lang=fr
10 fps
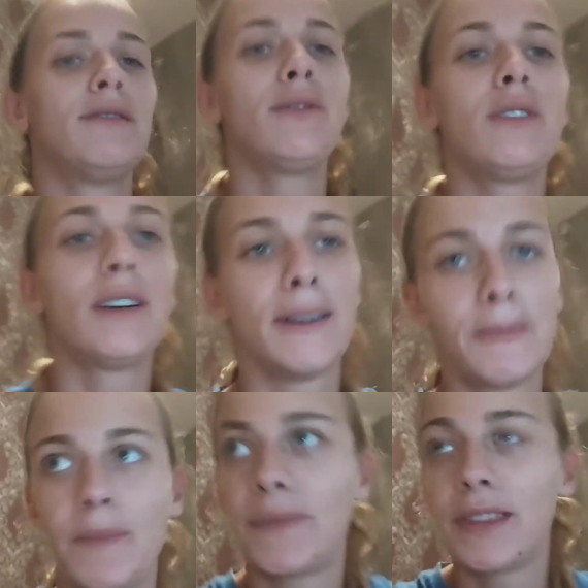
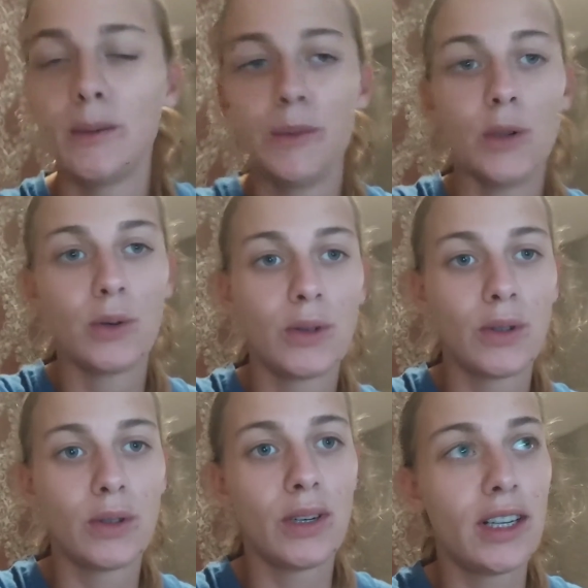Voilà. Donc
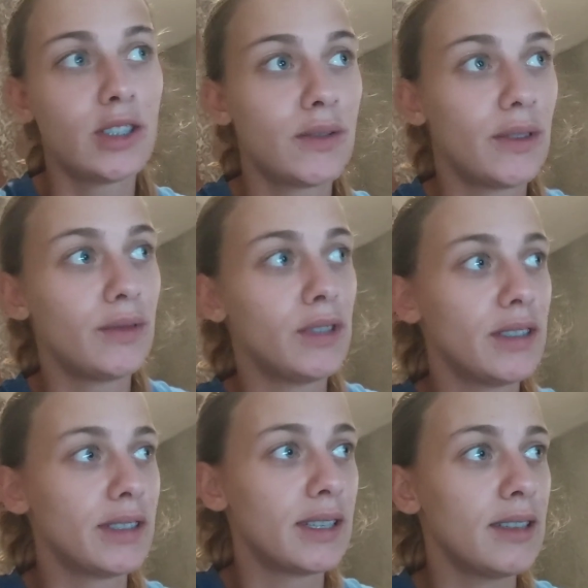euh, là, je vais vous
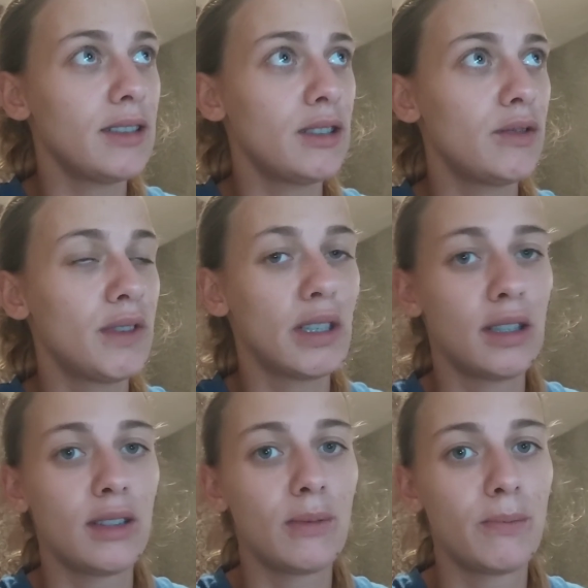laisser. Je
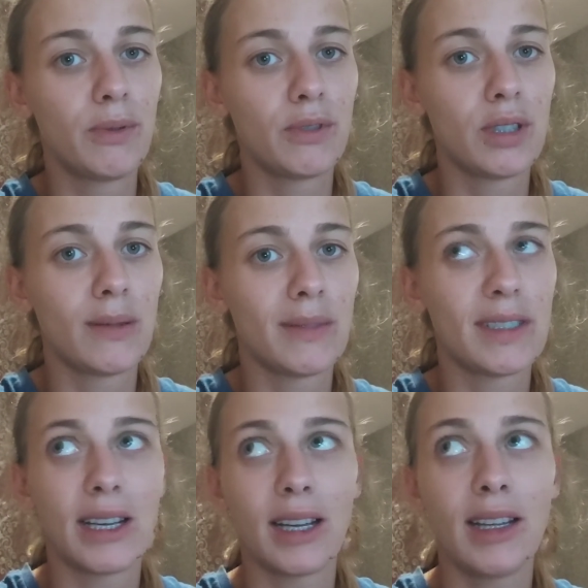vais plonger dans ma
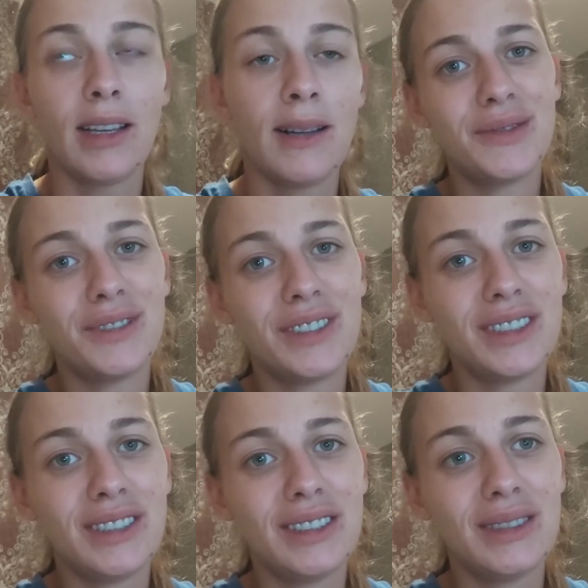série. Je vous
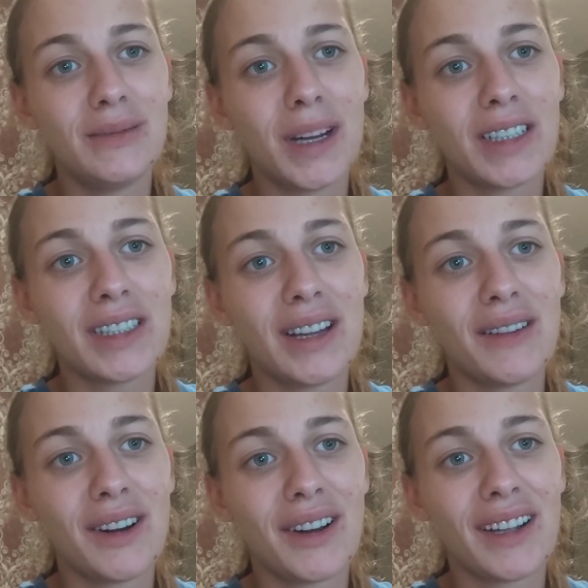dis merci
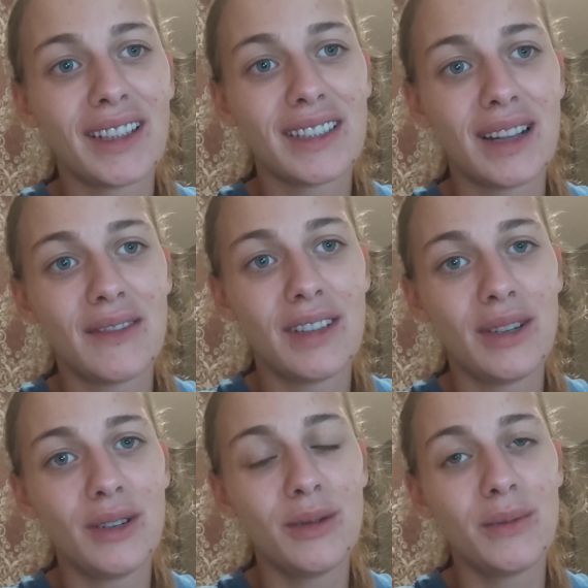d'avoir regardé cette
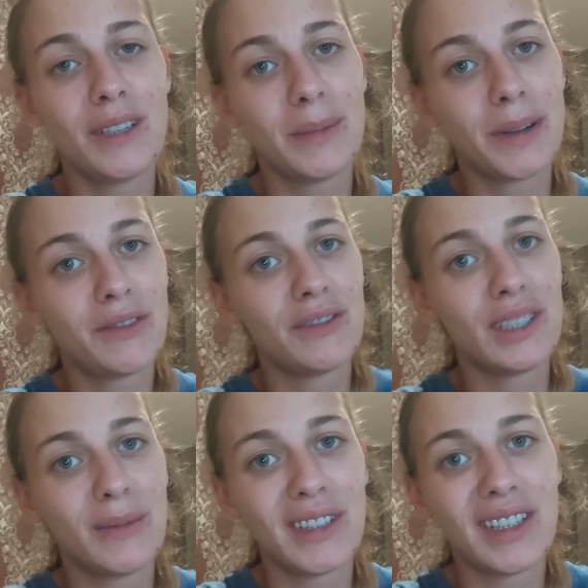vidéo. N'oubliez pas de
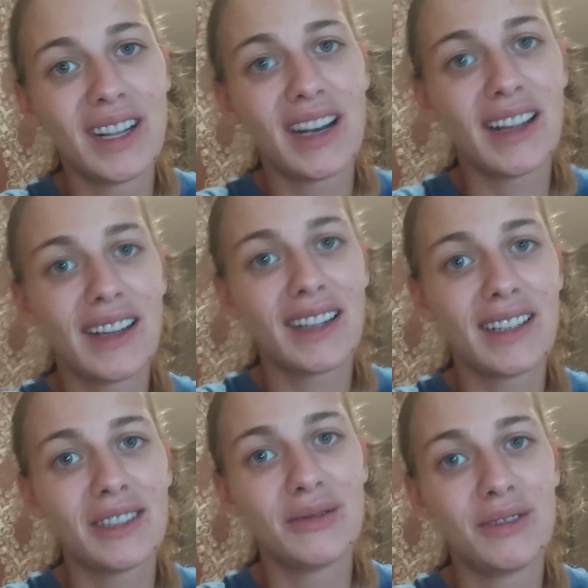vous abonner, de la
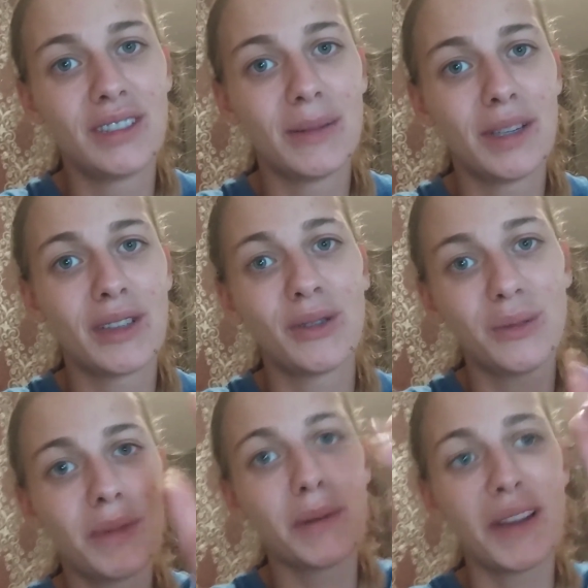liker et je vous dis à bientôt.
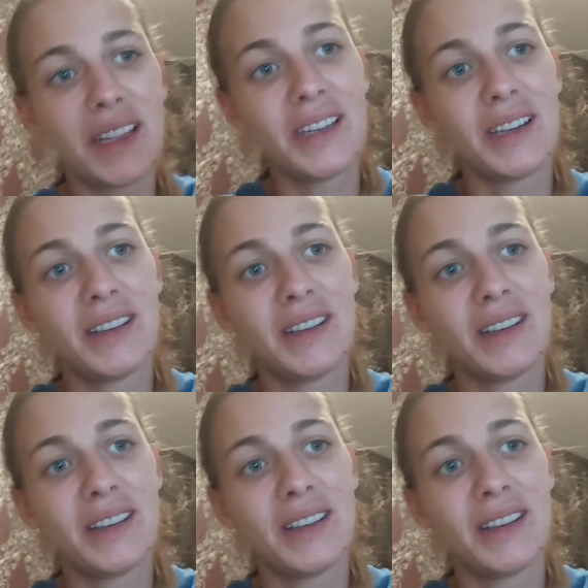Bye bye.